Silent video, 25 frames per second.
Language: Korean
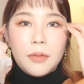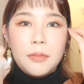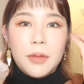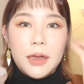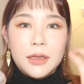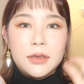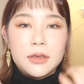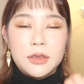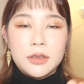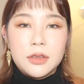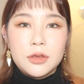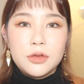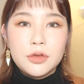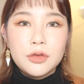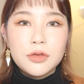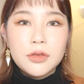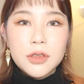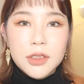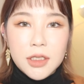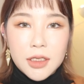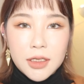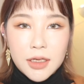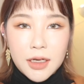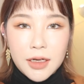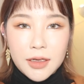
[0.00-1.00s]
마치
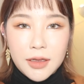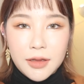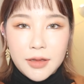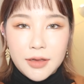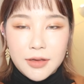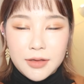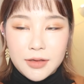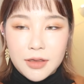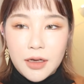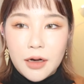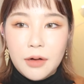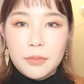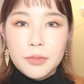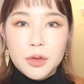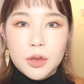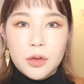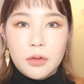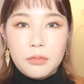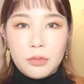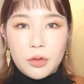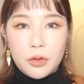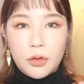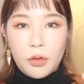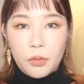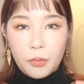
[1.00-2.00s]
숙취가 있는
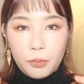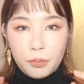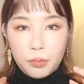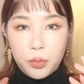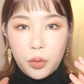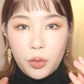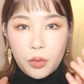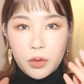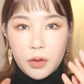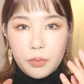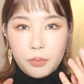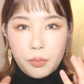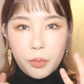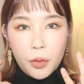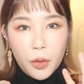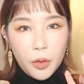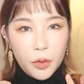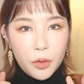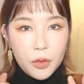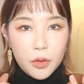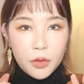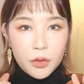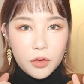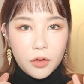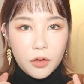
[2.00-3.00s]
사람처럼 이렇게 볼이
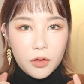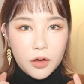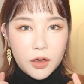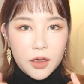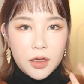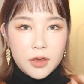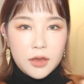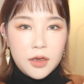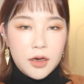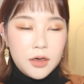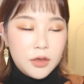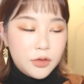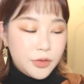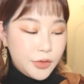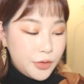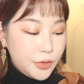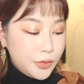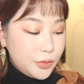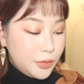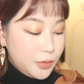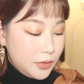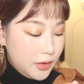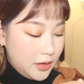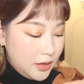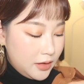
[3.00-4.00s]
뻘겋게 될
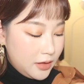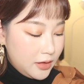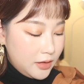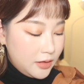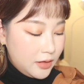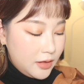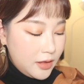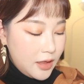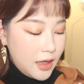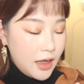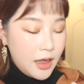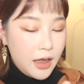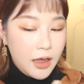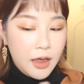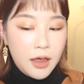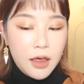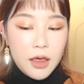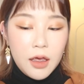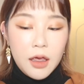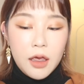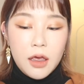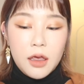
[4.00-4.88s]
수도 있는데